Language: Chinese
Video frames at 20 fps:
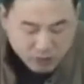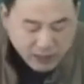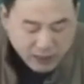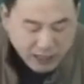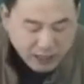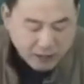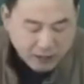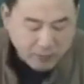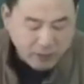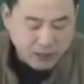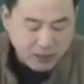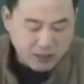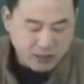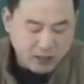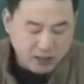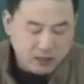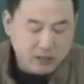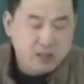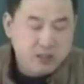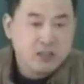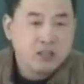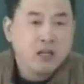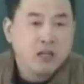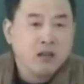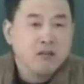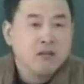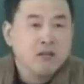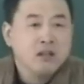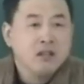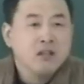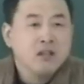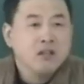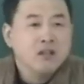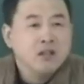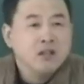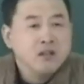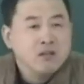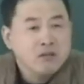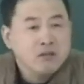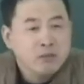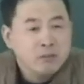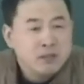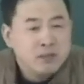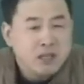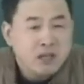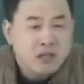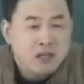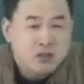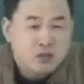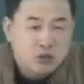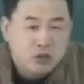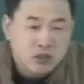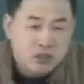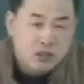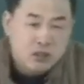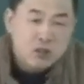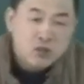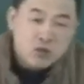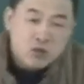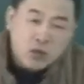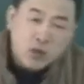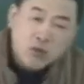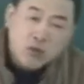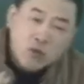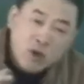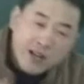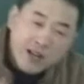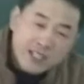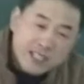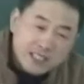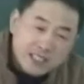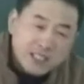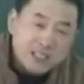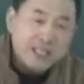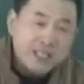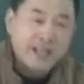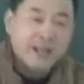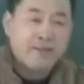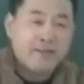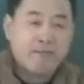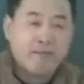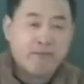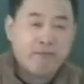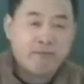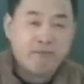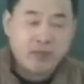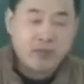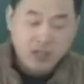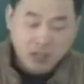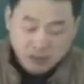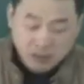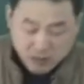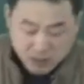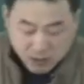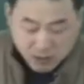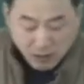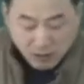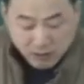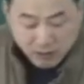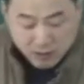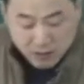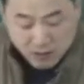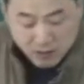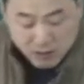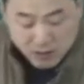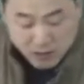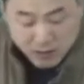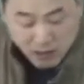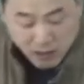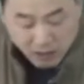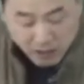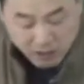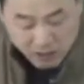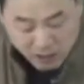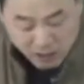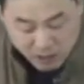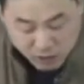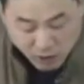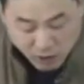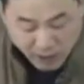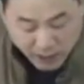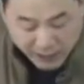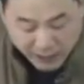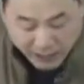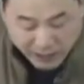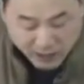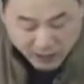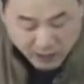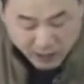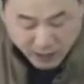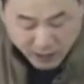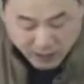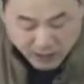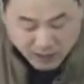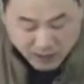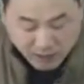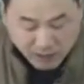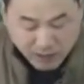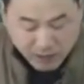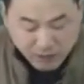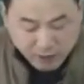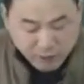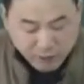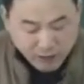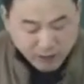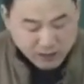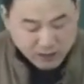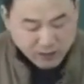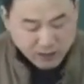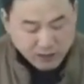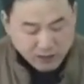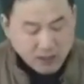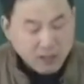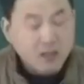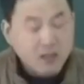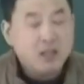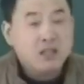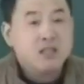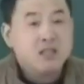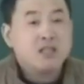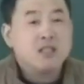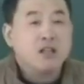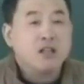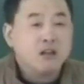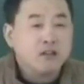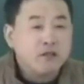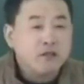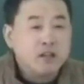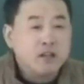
苏散里边，你要知道，我们这儿说的是最关键的点，你要知道呢，这是治疗清宣凉凉燥的一个方子，治疗